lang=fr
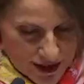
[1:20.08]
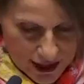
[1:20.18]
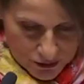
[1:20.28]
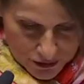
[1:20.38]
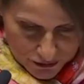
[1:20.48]
du
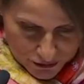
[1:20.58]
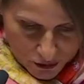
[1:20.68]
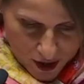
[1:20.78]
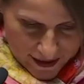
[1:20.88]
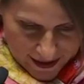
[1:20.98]

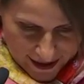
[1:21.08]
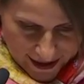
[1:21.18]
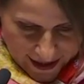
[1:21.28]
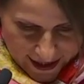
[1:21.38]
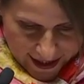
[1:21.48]
49.3
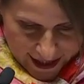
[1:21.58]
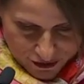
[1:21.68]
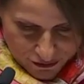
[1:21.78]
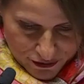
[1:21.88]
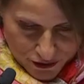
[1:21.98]

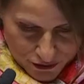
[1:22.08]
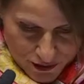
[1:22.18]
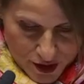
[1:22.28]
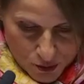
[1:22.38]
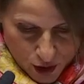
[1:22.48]
et je vais vous en
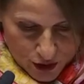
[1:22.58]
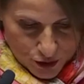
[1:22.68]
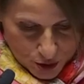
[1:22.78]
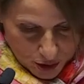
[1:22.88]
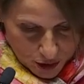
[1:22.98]
donner au moins
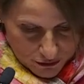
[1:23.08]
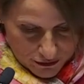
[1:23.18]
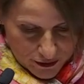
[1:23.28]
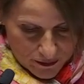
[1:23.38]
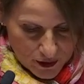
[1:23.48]
deux
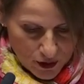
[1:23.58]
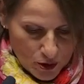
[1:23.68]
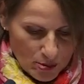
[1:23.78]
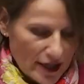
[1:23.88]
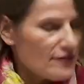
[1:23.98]
preuves
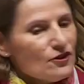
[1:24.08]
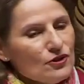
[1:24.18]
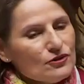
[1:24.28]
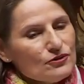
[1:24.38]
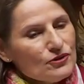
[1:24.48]
en
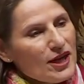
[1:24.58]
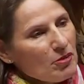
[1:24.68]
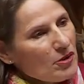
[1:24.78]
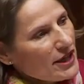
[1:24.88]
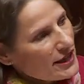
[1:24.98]
repartant de
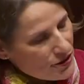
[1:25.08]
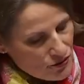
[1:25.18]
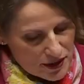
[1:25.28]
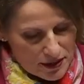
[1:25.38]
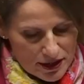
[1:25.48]
la première
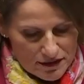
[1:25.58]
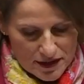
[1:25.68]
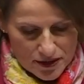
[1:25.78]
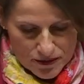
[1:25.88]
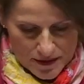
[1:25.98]
lecture des lois de
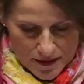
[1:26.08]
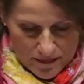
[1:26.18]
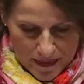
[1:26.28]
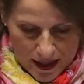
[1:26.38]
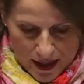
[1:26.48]

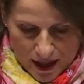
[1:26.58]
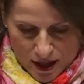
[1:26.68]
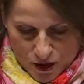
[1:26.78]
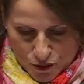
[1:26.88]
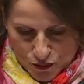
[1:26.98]
finances.
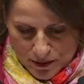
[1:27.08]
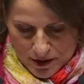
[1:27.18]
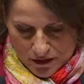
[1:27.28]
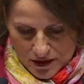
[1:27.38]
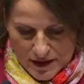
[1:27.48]
Depuis
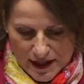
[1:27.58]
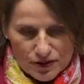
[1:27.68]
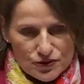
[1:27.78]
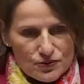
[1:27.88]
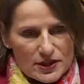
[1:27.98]

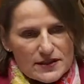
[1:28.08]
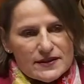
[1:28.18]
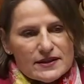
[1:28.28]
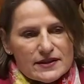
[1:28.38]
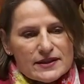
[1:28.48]

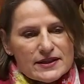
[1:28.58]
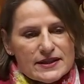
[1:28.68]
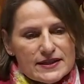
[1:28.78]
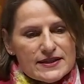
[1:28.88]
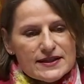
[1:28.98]
1958,
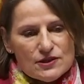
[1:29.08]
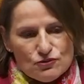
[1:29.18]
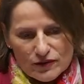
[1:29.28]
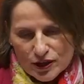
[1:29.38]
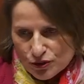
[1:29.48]
six
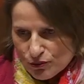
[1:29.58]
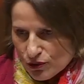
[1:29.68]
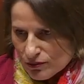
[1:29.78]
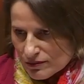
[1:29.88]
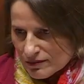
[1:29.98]

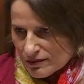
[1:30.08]
gouvernements